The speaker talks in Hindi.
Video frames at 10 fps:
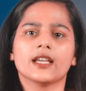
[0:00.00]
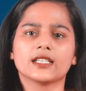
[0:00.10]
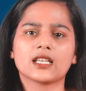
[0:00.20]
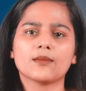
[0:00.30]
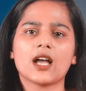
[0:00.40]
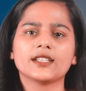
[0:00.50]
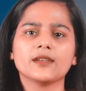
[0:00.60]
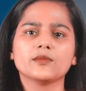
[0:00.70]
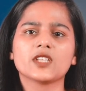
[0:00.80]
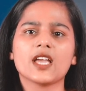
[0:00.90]
इसके
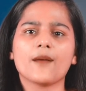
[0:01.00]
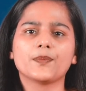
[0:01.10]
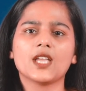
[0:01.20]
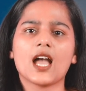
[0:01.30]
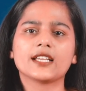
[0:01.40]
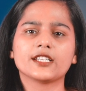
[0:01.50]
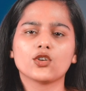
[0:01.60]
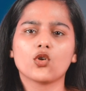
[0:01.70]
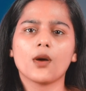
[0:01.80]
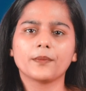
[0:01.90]
माध्यम से अपनी
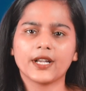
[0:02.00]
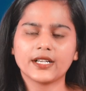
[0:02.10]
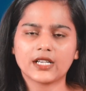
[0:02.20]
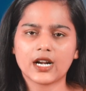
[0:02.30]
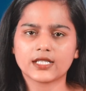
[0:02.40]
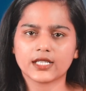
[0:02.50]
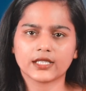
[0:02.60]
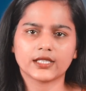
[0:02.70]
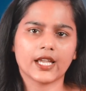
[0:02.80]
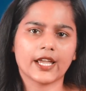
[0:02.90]
आईडी को अपडेट कर
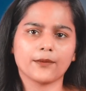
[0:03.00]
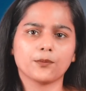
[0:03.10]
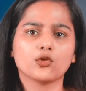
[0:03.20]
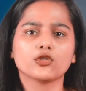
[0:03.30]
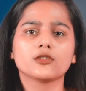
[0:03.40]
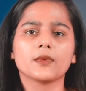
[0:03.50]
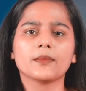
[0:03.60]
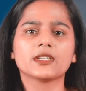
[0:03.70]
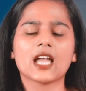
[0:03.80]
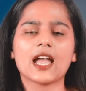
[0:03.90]
सकते हैं पोस्ट
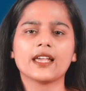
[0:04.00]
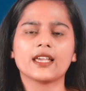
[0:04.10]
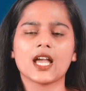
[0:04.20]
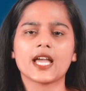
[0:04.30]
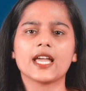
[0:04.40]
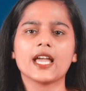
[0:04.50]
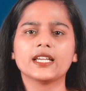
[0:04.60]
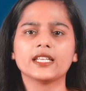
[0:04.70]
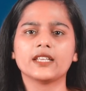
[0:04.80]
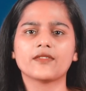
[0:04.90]
में बताया गया है
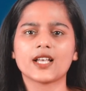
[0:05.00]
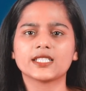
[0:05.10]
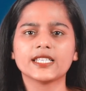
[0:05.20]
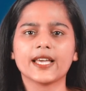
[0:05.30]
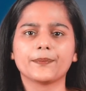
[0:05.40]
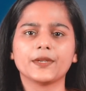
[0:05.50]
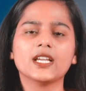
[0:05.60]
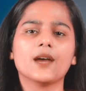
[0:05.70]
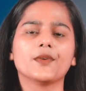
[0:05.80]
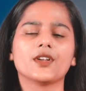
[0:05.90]
कि निवासी
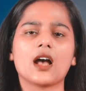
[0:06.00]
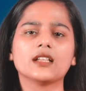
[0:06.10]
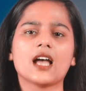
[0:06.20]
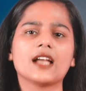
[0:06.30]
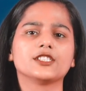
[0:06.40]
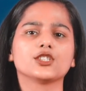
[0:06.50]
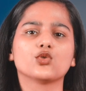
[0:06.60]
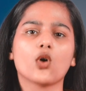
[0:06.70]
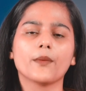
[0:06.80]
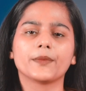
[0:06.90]
अपनी अमीरात आईडी
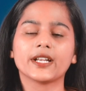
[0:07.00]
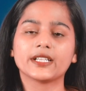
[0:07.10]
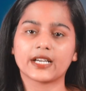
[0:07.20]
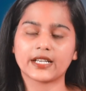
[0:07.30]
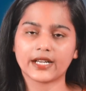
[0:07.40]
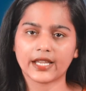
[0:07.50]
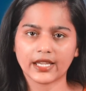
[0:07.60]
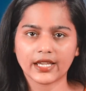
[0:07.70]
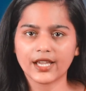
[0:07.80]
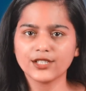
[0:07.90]
को अपडेट कर
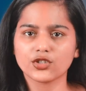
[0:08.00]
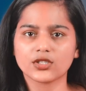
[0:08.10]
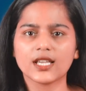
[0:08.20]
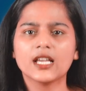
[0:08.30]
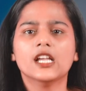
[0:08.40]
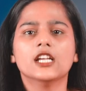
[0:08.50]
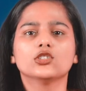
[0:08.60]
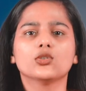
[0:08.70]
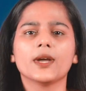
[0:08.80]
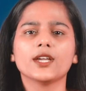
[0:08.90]
रहे हैं जिसे
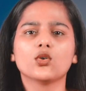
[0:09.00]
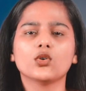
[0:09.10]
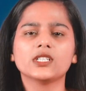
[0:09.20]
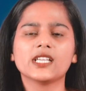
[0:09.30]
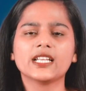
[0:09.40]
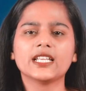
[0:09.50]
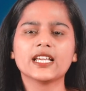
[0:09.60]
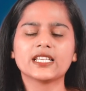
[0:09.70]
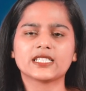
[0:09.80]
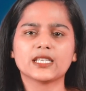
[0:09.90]
दुबई कोर्ट के
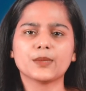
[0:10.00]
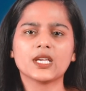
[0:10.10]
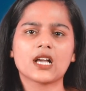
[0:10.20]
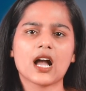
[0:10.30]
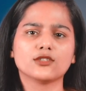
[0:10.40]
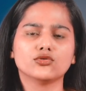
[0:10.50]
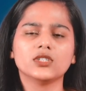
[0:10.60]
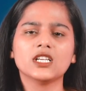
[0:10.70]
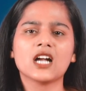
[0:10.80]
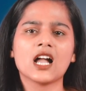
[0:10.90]
लिए किसी भी
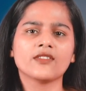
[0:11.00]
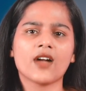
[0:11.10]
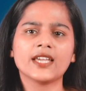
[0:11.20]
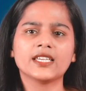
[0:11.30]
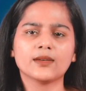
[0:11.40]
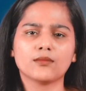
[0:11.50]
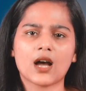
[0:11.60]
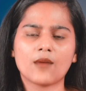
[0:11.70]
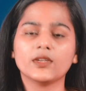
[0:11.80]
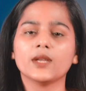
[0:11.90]
कानूनी कार्रवाई के
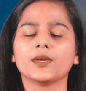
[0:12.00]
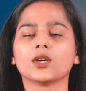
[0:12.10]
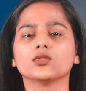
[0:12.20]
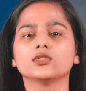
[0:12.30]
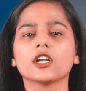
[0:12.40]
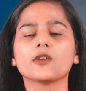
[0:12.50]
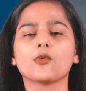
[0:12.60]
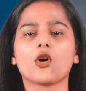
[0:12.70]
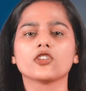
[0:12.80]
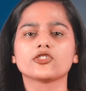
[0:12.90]
मामले में उन
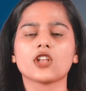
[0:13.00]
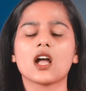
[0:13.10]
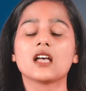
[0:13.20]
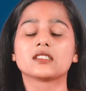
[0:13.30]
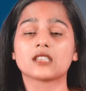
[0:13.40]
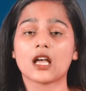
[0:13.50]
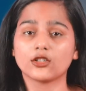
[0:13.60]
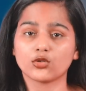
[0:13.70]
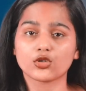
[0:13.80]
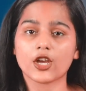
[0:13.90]
तक पहुंचना
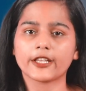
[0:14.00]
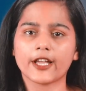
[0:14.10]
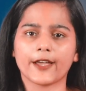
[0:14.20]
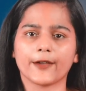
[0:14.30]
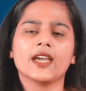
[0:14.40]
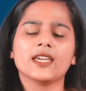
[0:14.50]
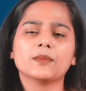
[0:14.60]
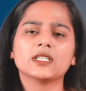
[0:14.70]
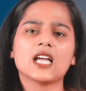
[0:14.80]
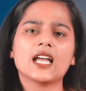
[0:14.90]
आसान हो जाता है
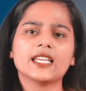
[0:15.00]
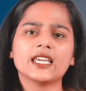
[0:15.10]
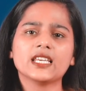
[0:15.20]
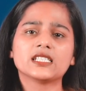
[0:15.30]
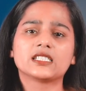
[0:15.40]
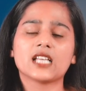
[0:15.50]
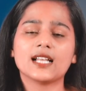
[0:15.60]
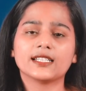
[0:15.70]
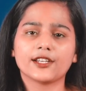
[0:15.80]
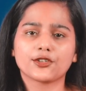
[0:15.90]
वहीं बता दें कि इस
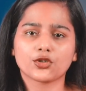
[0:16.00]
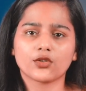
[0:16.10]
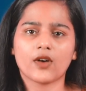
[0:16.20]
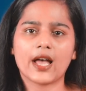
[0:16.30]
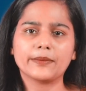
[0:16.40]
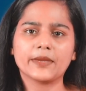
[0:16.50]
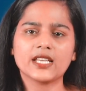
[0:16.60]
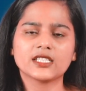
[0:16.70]
साल की शुरुआत में